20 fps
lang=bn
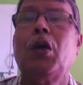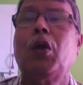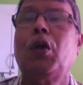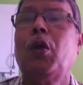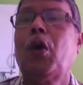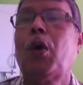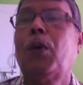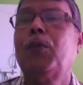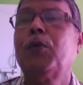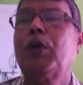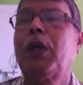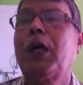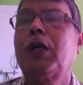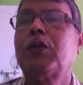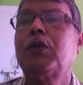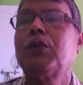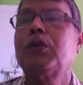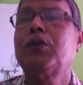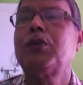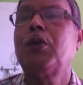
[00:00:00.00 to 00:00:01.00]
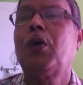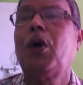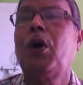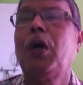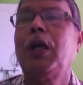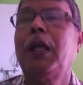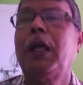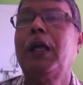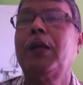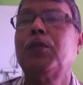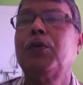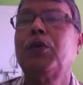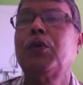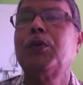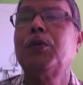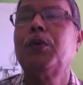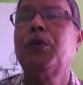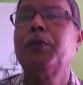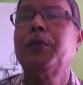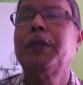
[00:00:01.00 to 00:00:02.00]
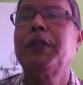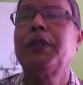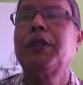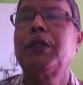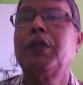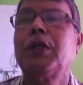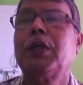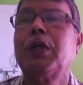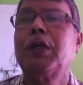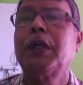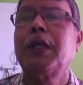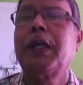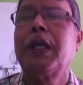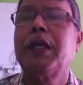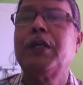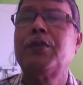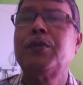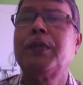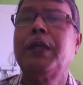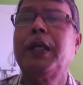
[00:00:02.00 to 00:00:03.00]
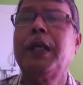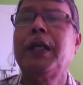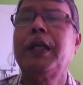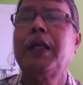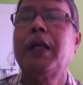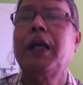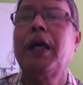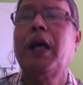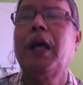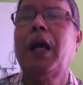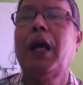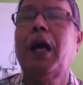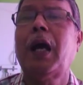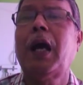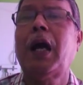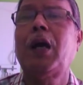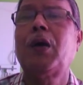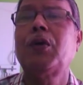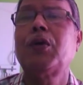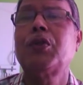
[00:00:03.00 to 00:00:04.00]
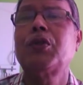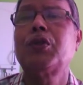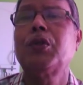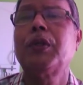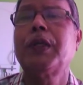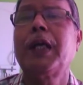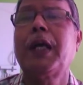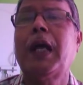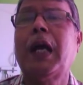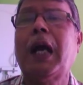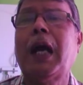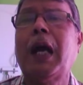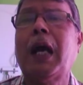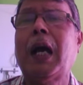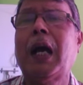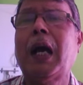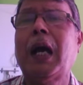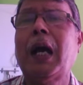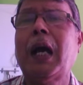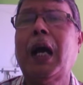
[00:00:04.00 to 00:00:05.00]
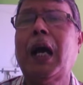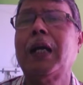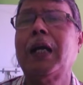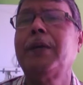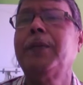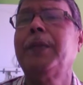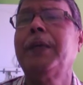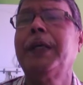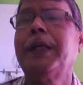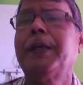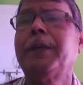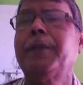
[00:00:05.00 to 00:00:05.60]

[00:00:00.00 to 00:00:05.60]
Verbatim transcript: লবণাক্ত জল আর মরুভূমির খেজুরের আকর্ষণে কাটবে